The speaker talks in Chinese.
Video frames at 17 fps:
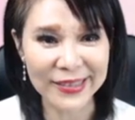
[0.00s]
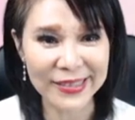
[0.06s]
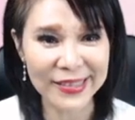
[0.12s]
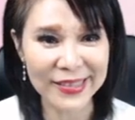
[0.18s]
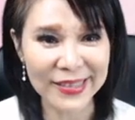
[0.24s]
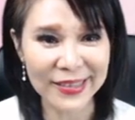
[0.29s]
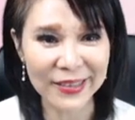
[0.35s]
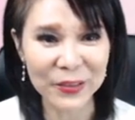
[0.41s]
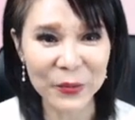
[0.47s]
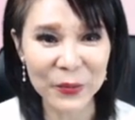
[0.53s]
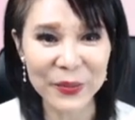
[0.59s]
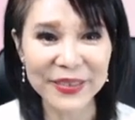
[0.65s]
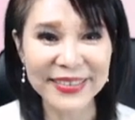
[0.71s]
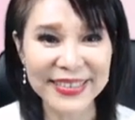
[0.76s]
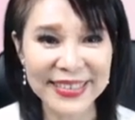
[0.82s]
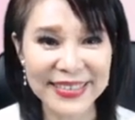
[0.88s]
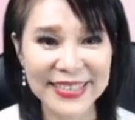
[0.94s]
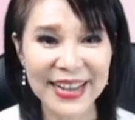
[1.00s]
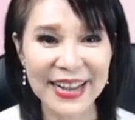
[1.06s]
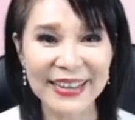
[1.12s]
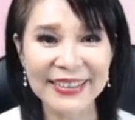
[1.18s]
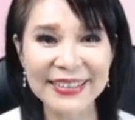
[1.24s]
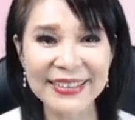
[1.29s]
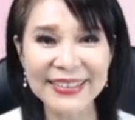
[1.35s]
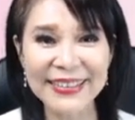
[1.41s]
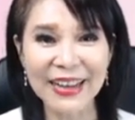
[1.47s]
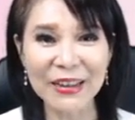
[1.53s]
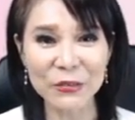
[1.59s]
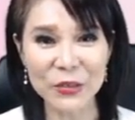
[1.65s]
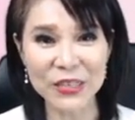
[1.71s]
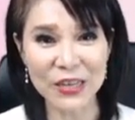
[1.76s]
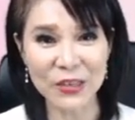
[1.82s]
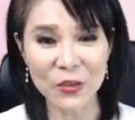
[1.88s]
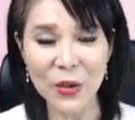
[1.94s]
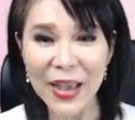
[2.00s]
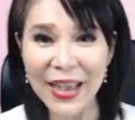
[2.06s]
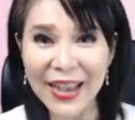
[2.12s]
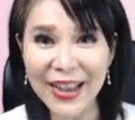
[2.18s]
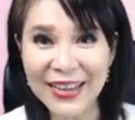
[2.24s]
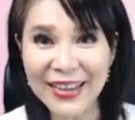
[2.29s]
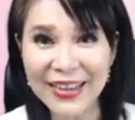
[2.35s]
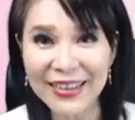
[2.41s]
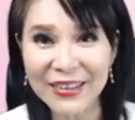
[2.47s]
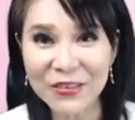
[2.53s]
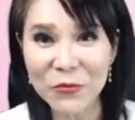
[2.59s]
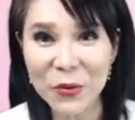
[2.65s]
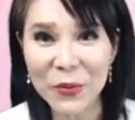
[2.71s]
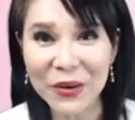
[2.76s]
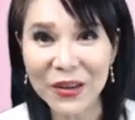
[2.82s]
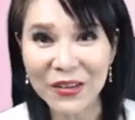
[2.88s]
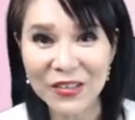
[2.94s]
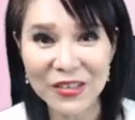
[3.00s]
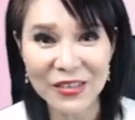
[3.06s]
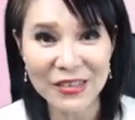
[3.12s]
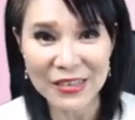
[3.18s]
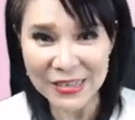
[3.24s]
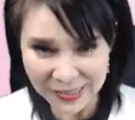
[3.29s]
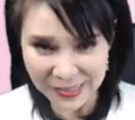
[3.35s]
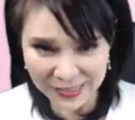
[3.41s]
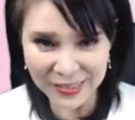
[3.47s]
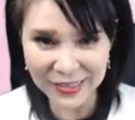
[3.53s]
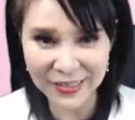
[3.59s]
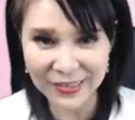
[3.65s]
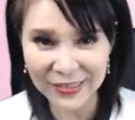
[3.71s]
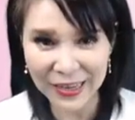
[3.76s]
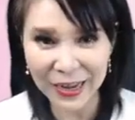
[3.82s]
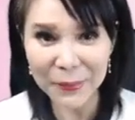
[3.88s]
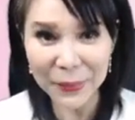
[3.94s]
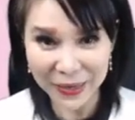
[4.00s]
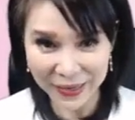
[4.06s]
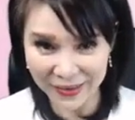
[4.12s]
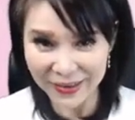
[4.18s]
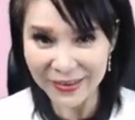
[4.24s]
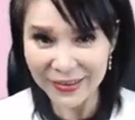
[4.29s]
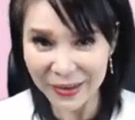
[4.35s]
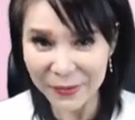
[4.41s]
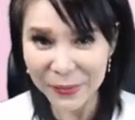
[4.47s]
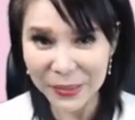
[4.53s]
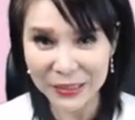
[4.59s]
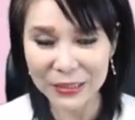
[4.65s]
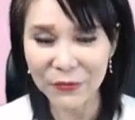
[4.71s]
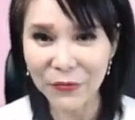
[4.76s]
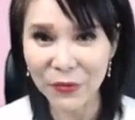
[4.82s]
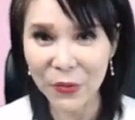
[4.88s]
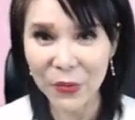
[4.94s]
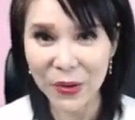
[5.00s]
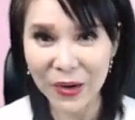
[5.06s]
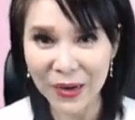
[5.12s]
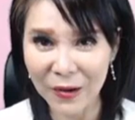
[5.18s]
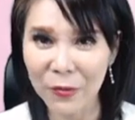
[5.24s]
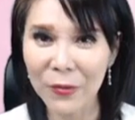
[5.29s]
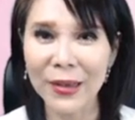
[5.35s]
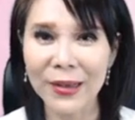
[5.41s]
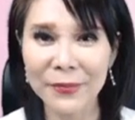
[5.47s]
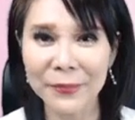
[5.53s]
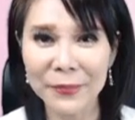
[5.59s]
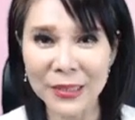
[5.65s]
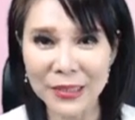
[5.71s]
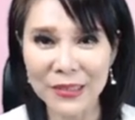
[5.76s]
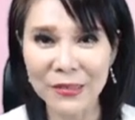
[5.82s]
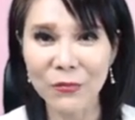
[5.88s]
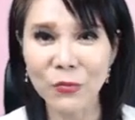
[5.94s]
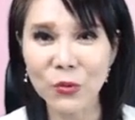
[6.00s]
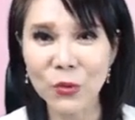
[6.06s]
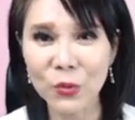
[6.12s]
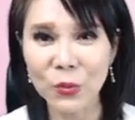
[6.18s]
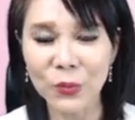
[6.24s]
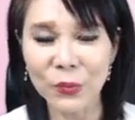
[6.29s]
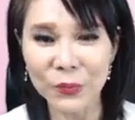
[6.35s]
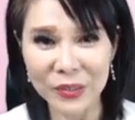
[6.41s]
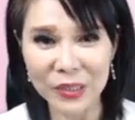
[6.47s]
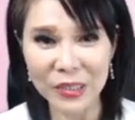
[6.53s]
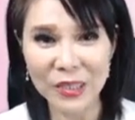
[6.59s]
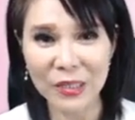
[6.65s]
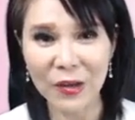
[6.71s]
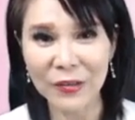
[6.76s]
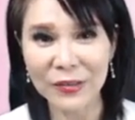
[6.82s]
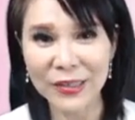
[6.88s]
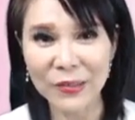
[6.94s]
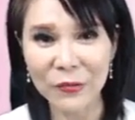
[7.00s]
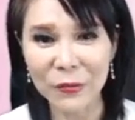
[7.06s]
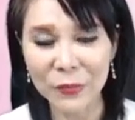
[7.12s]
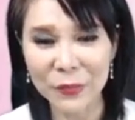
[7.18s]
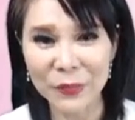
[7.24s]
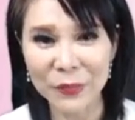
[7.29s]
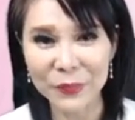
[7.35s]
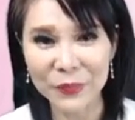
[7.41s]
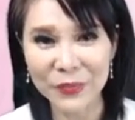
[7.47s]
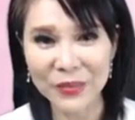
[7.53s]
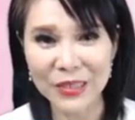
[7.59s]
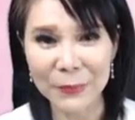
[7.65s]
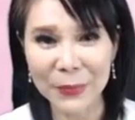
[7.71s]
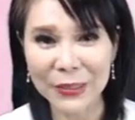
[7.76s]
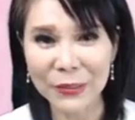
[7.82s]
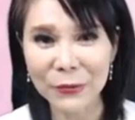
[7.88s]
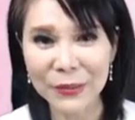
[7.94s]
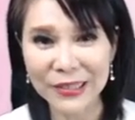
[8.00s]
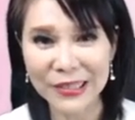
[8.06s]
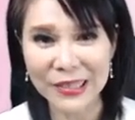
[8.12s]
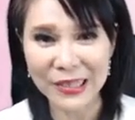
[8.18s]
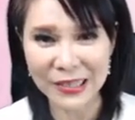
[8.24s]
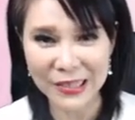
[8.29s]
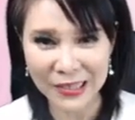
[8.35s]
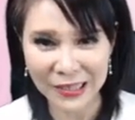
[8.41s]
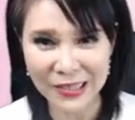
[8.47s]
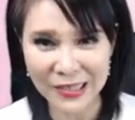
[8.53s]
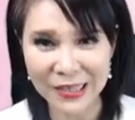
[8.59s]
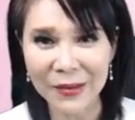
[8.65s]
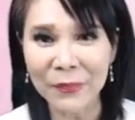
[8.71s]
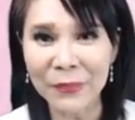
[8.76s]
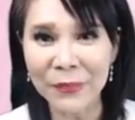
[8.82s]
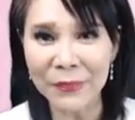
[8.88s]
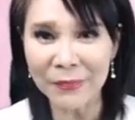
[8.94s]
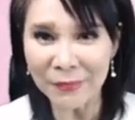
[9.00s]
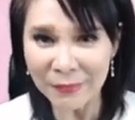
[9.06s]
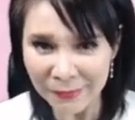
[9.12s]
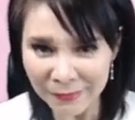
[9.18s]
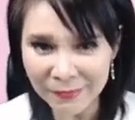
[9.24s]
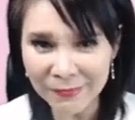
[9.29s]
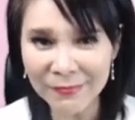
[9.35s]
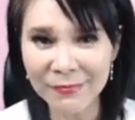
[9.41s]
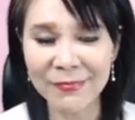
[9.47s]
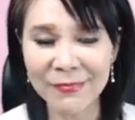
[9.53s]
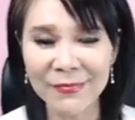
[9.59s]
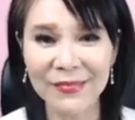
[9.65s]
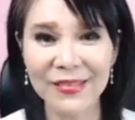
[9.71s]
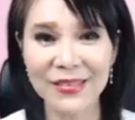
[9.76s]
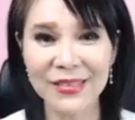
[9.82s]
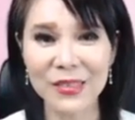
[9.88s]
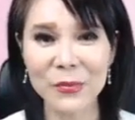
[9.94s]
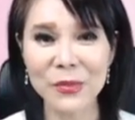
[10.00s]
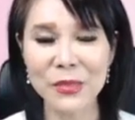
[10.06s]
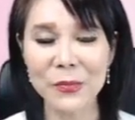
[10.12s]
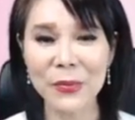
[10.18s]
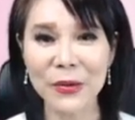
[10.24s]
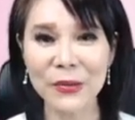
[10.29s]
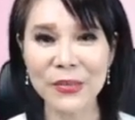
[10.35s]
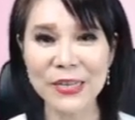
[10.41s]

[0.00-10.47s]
其实很多人现场，他们就讲说：“哎呀，薇薇老师，这个他买，他买这个凤凰。”后来忍不住，今天早上听我们在盘中连线想一想。嗯，是不是表